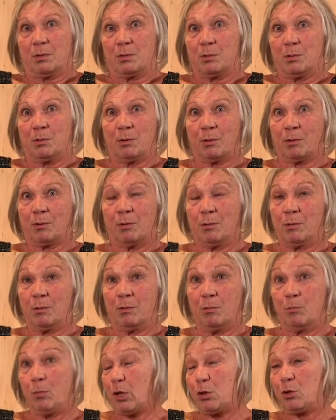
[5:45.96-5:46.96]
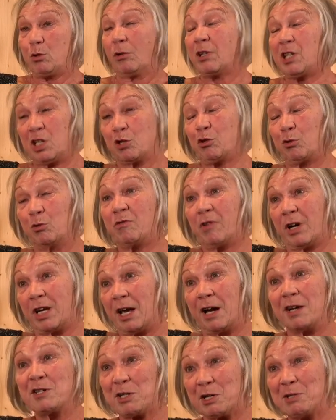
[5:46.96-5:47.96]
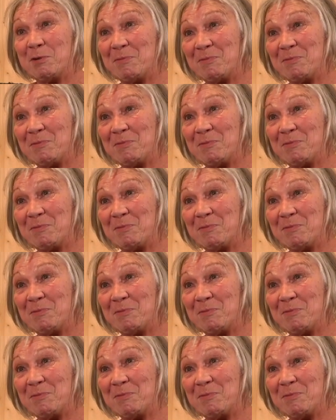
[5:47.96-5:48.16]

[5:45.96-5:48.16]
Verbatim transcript: sur, bah, sur les gens du voyage.